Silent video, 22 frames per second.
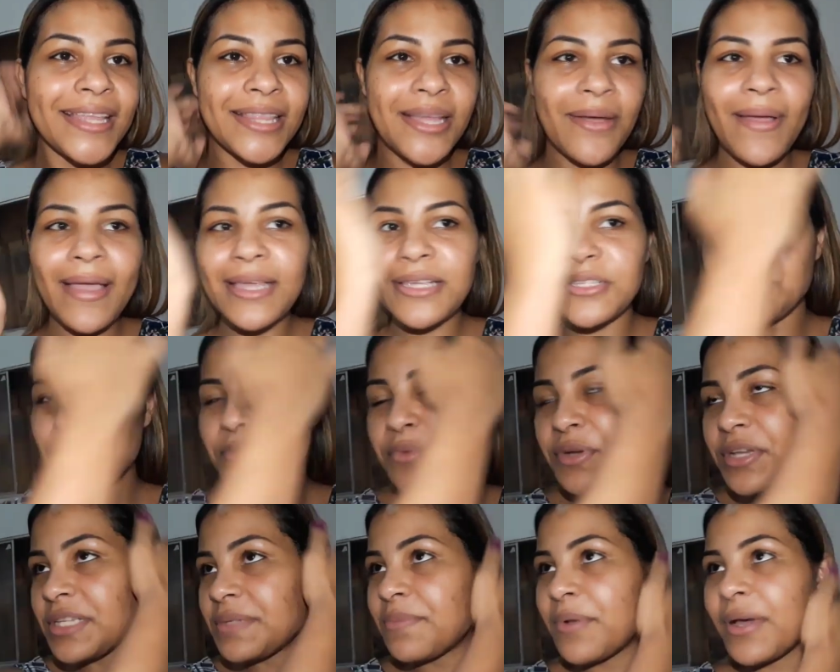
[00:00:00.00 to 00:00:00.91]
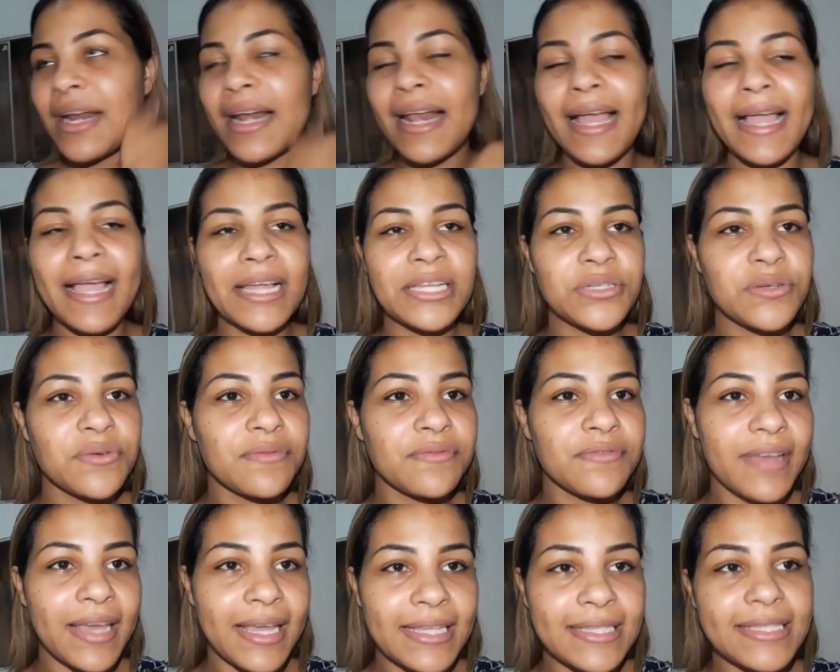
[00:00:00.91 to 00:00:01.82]
Então é isso, amores, bora largar de
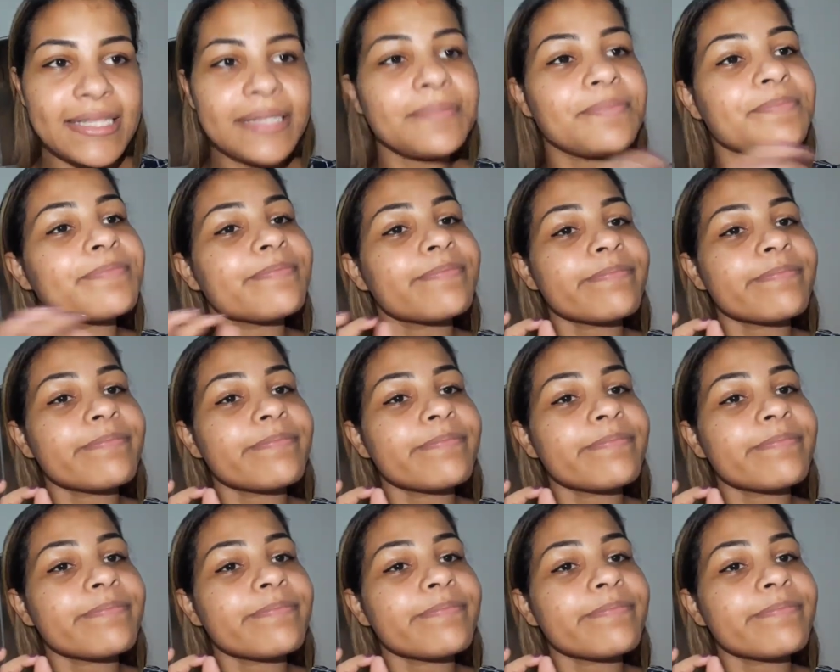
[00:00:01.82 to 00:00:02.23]
conversa